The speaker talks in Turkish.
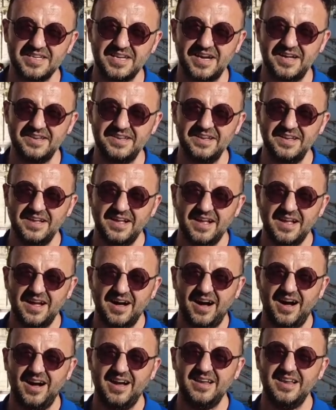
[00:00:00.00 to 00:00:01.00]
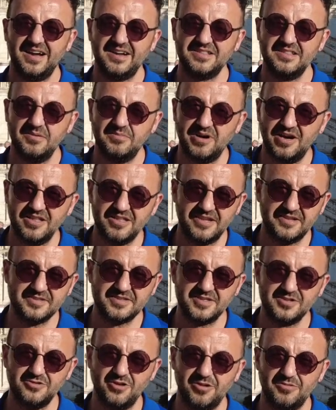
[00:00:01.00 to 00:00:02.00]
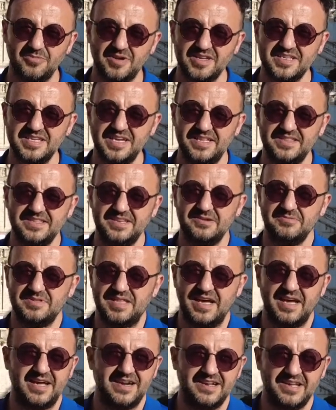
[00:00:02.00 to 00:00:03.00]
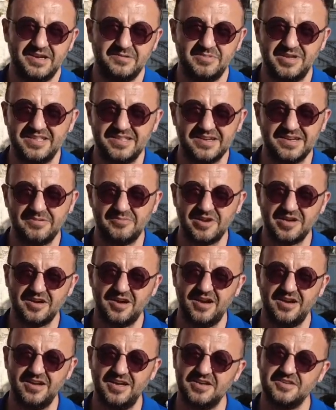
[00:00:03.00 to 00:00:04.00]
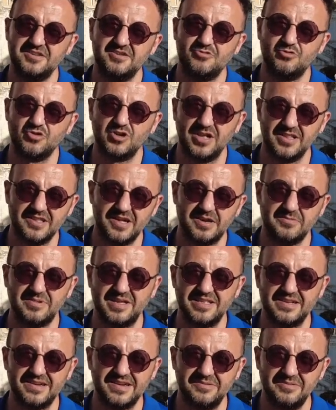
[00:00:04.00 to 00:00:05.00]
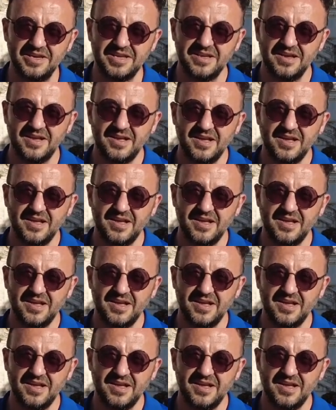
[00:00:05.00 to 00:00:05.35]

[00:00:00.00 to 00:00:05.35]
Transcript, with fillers: Yani ahlakla bağlantılı olmak, kendini değerler belirlemek, ahlaki kurallar belirlemek